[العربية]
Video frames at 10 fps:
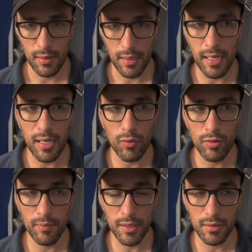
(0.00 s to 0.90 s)
هل اول
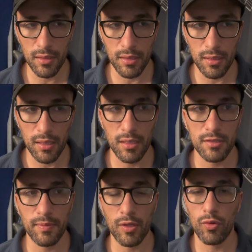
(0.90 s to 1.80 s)
ما طلع خلاص
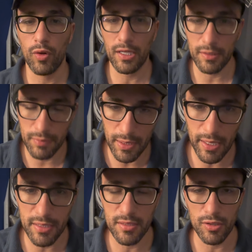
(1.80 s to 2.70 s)
بقى كل واحد ابتدى
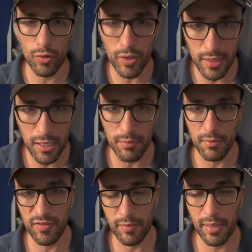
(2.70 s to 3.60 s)
يحس ان هو نجم
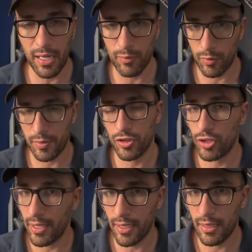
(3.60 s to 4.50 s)
في الملعب
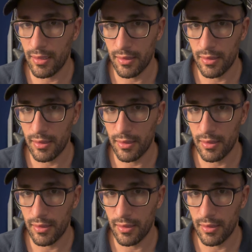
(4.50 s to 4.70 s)
وبيشتغل